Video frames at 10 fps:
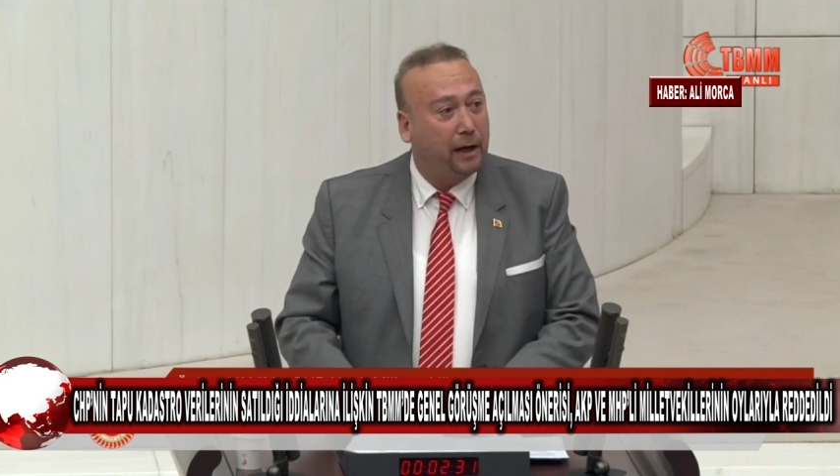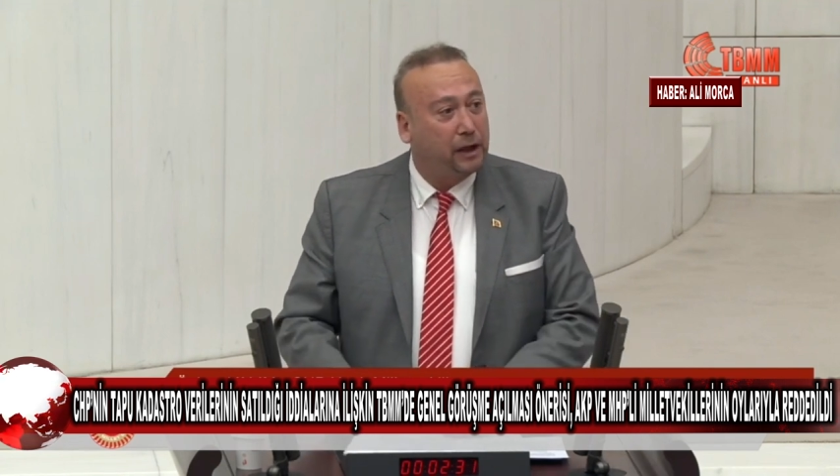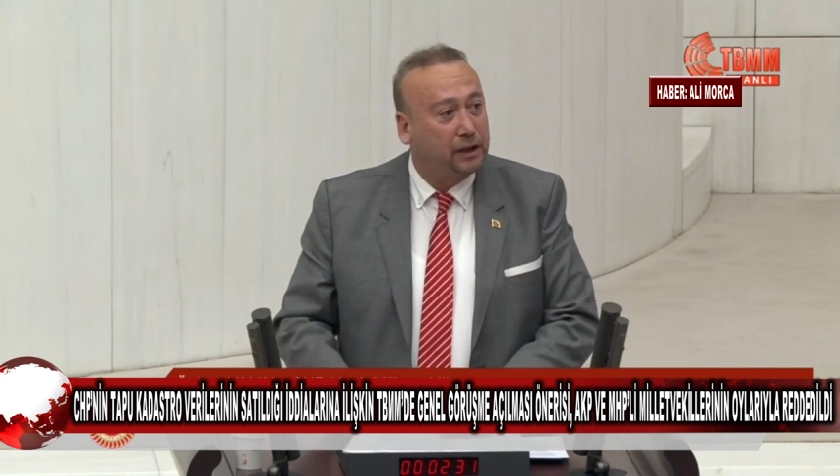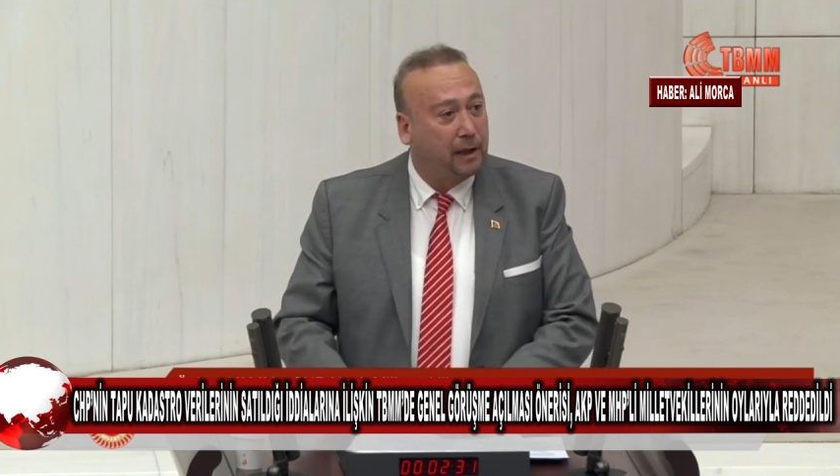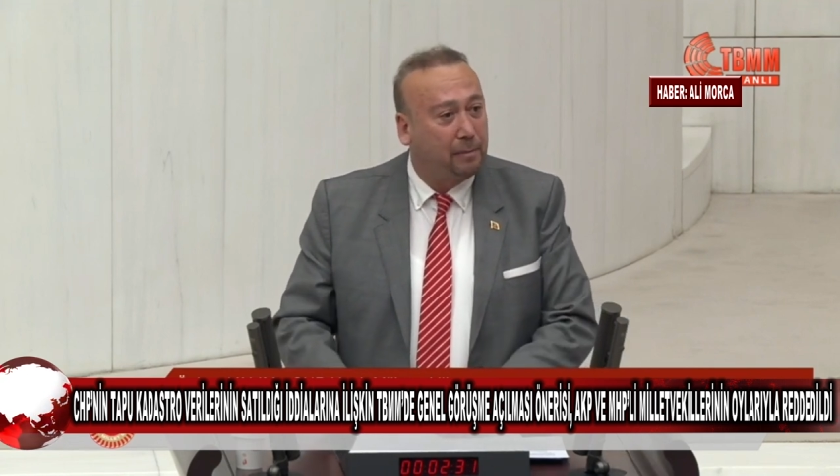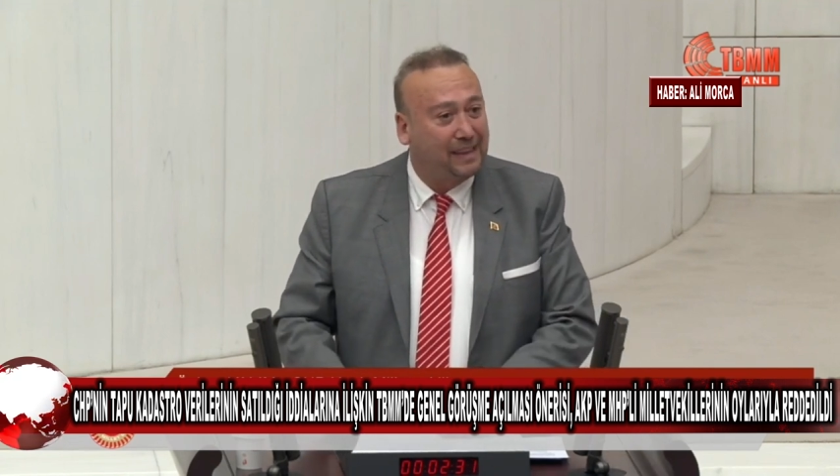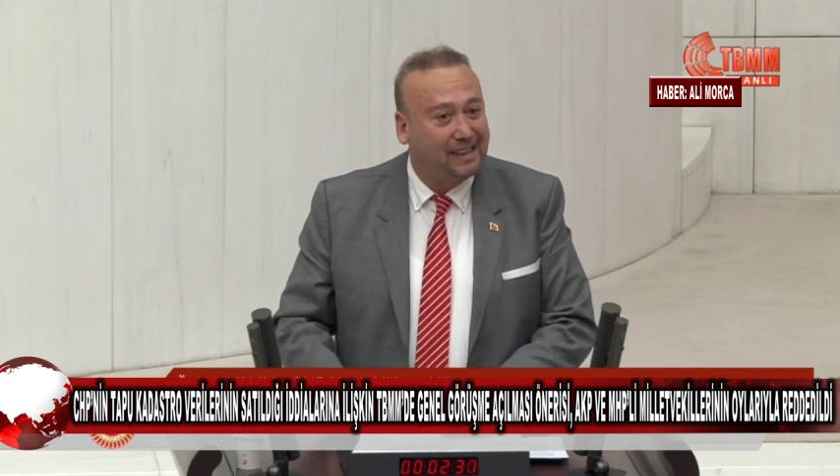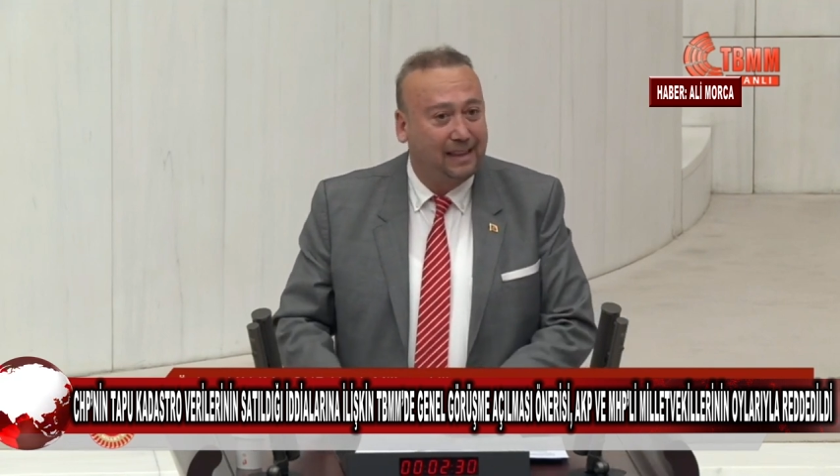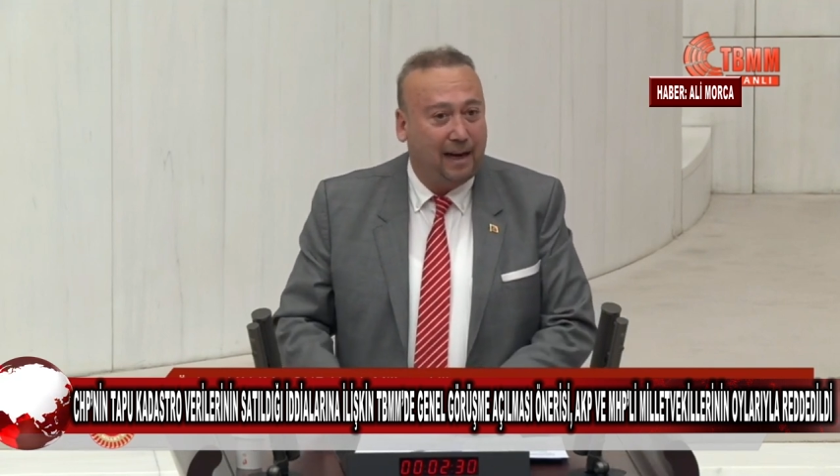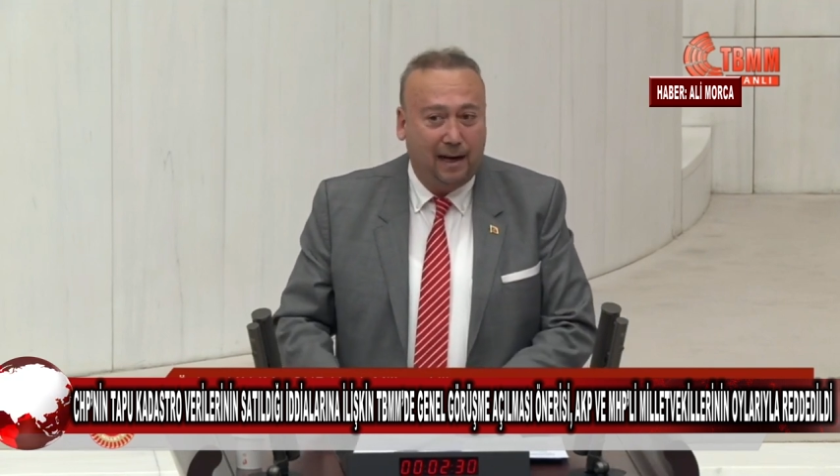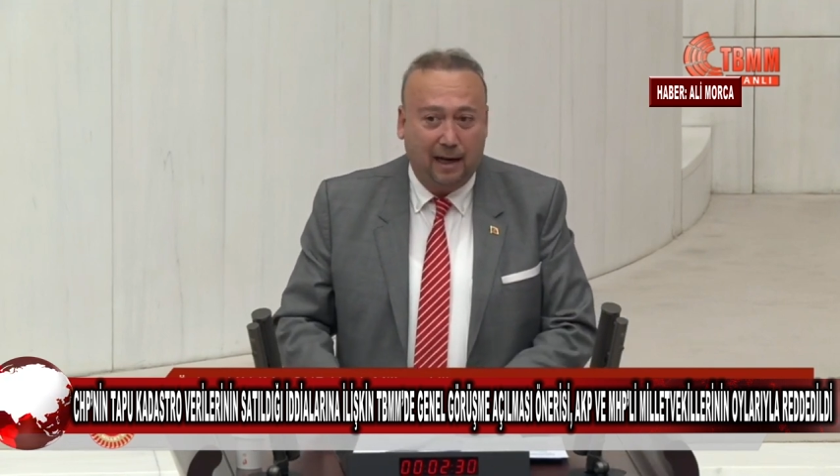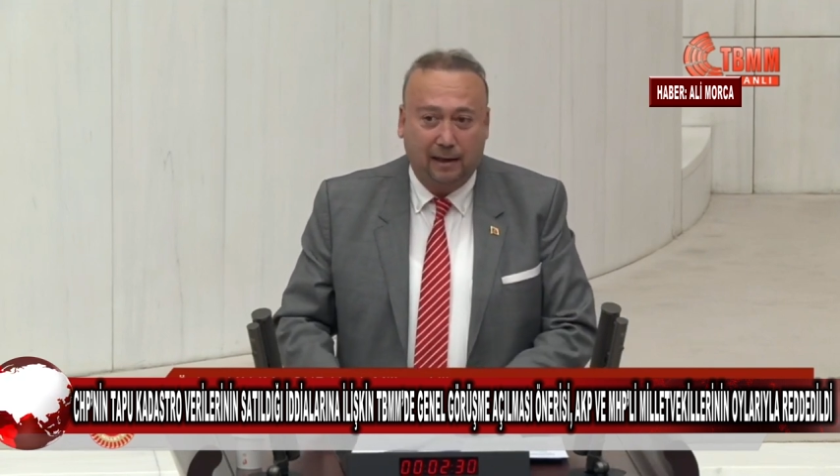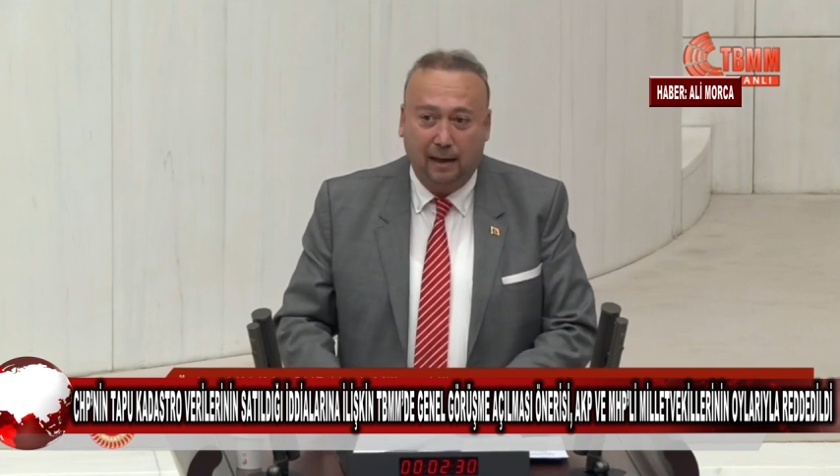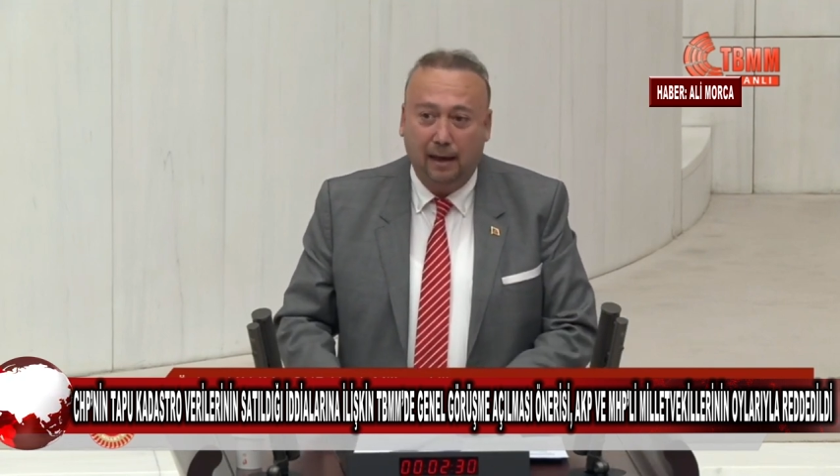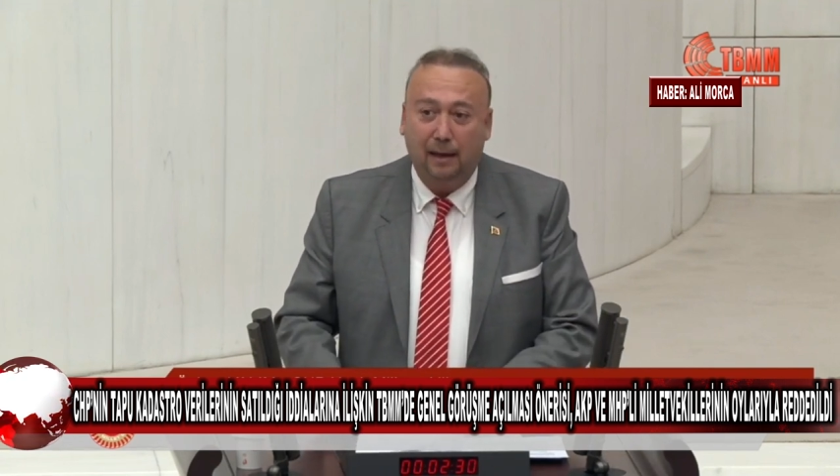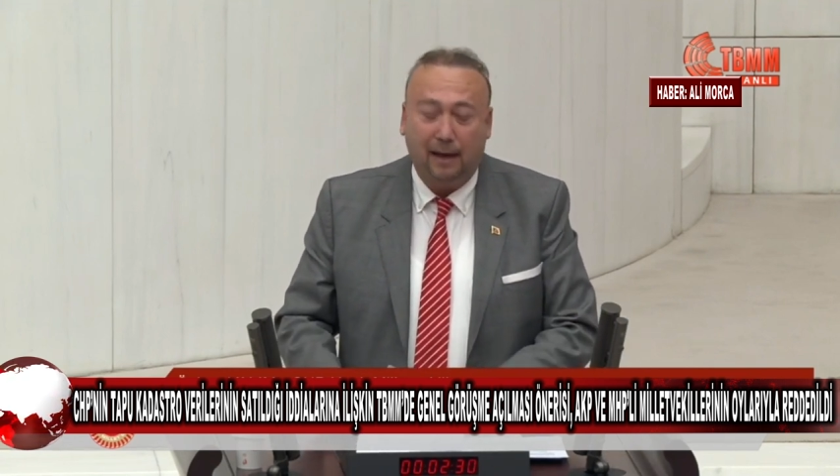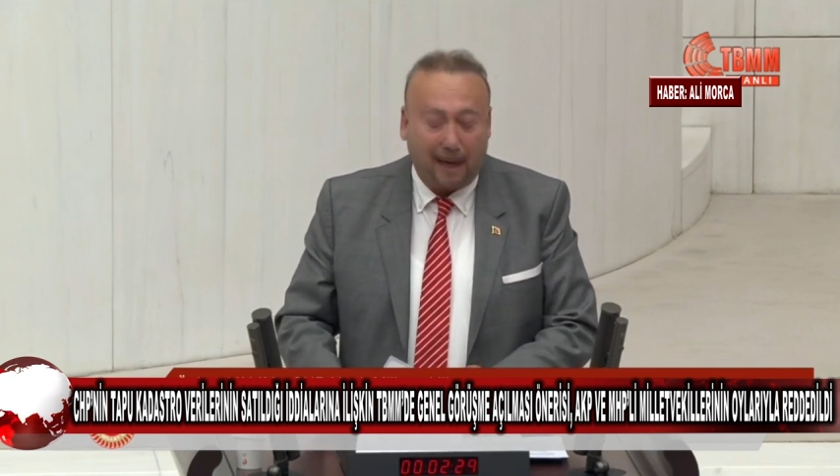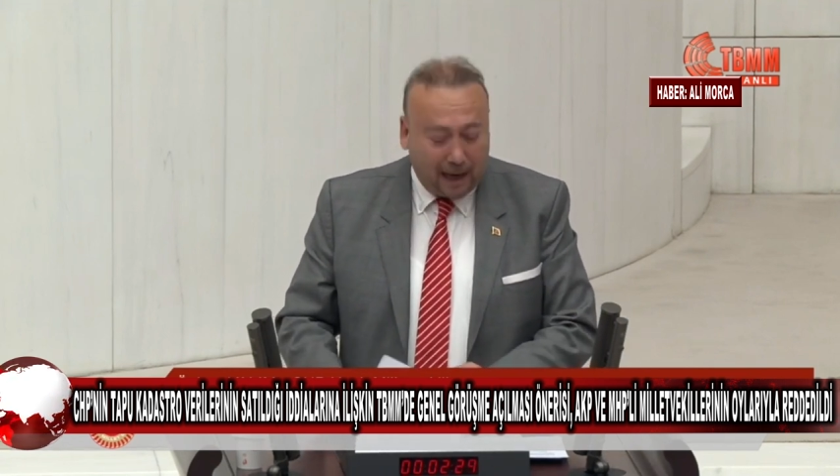araştırılmasıyla alakalı